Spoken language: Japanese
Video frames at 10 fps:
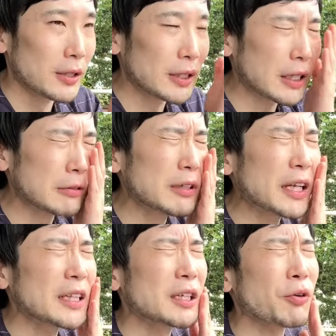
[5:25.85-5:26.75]
なんかうわ
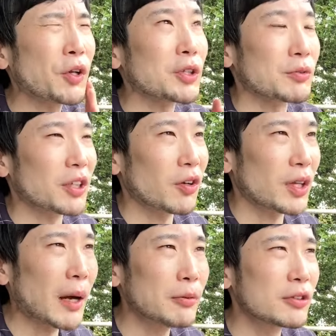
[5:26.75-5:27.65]
なんだこれって思ったけど
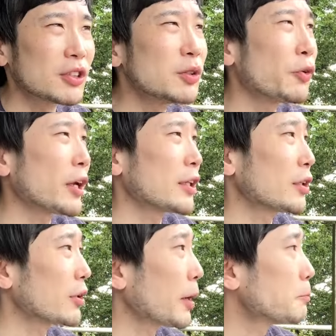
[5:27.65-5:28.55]
多分雲なんだ
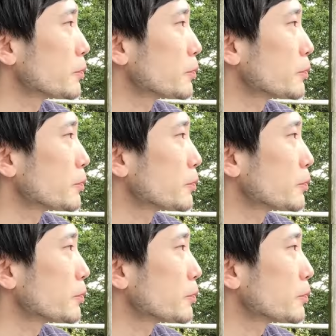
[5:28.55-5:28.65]
よね。